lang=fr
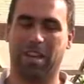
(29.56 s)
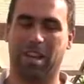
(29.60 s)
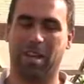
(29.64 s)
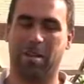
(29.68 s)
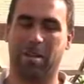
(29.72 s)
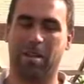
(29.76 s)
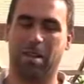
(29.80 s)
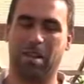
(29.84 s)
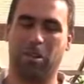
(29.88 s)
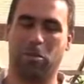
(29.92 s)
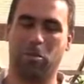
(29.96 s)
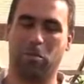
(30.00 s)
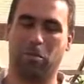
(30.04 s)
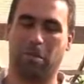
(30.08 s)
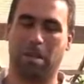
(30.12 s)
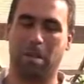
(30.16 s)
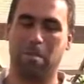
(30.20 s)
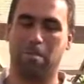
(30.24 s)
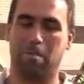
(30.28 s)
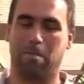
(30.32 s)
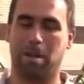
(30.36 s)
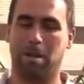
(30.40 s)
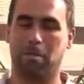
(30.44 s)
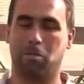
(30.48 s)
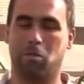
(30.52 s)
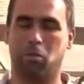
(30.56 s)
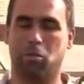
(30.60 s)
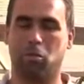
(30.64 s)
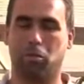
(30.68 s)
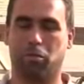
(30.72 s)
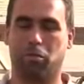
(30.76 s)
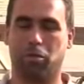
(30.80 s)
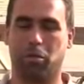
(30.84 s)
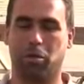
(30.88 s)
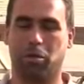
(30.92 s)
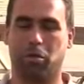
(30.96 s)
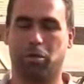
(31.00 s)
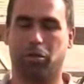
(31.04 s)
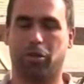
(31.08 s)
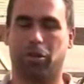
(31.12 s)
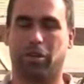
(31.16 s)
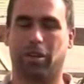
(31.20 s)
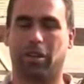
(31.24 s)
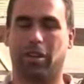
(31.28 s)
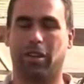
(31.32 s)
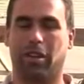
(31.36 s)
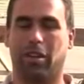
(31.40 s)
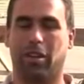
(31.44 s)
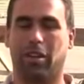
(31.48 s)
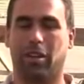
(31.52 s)
un légume qui me plaît beaucoup depuis longtemps.
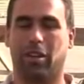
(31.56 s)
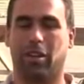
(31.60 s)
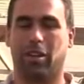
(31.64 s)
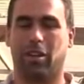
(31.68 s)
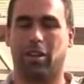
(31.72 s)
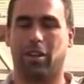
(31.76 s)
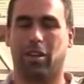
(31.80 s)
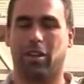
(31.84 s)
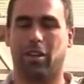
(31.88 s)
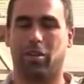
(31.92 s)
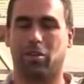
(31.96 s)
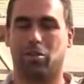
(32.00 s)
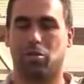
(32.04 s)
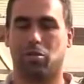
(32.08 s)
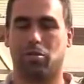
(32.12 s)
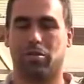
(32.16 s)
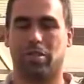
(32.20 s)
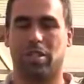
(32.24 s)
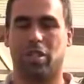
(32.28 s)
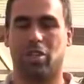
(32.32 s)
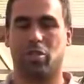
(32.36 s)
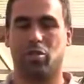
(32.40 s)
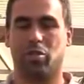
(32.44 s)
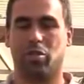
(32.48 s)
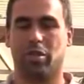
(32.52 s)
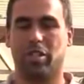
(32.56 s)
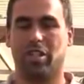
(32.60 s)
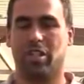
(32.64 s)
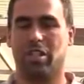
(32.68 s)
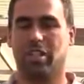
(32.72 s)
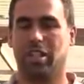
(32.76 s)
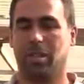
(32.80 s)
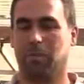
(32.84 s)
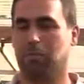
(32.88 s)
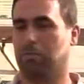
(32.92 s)
Euh, je trouve ça joli et